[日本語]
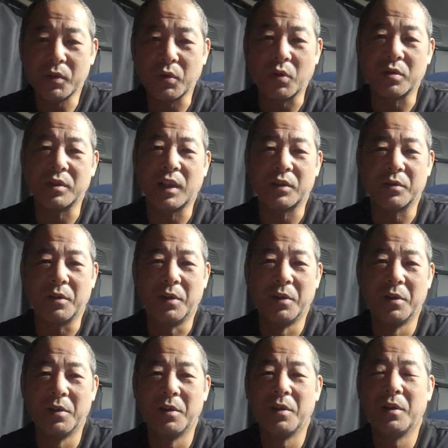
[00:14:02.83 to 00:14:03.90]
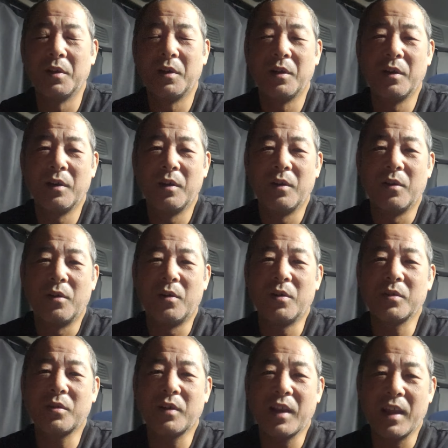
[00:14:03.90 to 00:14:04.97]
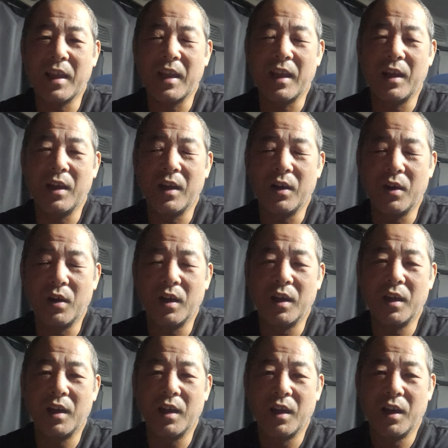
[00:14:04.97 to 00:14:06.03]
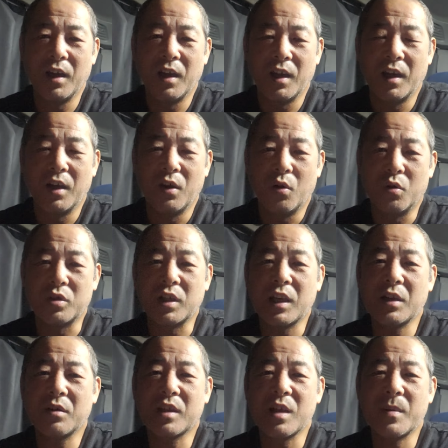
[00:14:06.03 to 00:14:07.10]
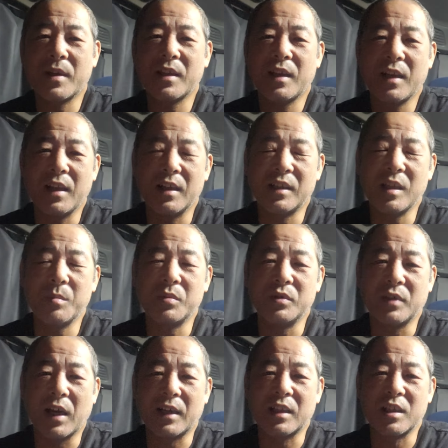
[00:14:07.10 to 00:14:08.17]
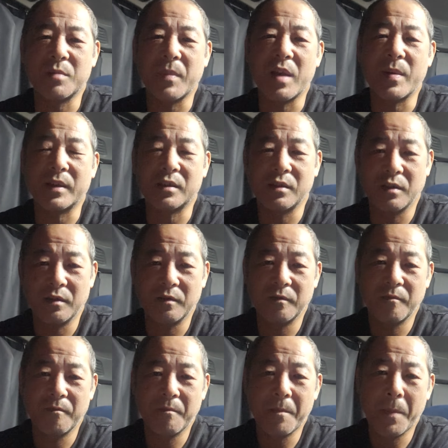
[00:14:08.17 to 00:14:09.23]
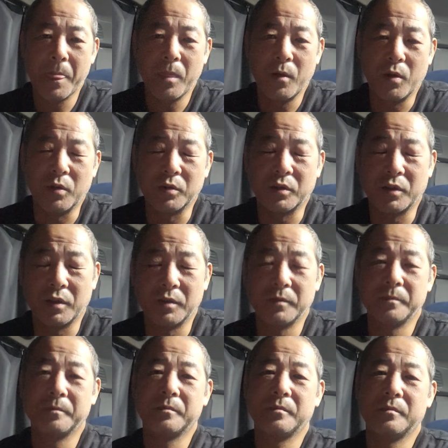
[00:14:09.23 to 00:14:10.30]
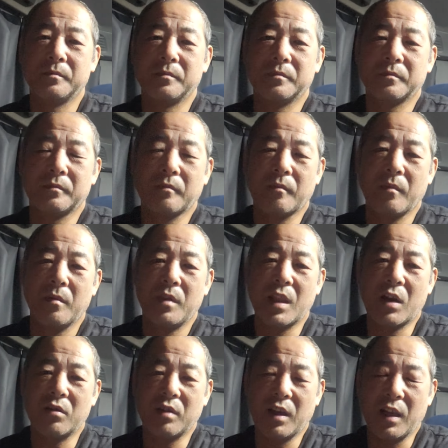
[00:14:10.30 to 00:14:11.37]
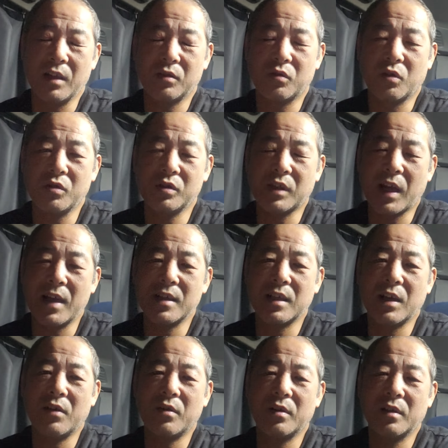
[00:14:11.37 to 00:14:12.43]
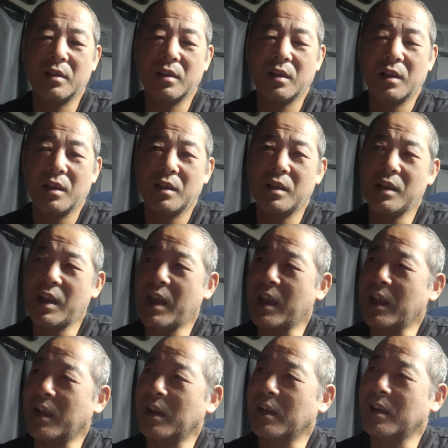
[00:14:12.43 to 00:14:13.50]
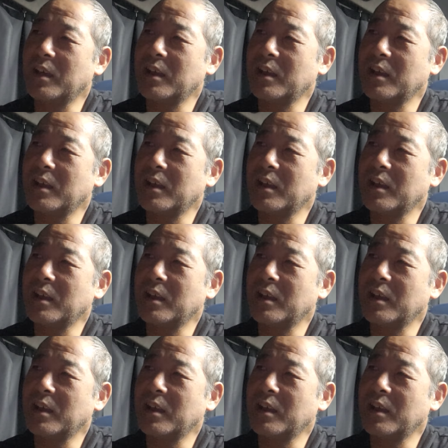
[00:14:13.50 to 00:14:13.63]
り取るんだと。ほんとね、お尻の毛までね、全部抜かれてしまいますよ。ほんと。なのでね、そういう会社にね、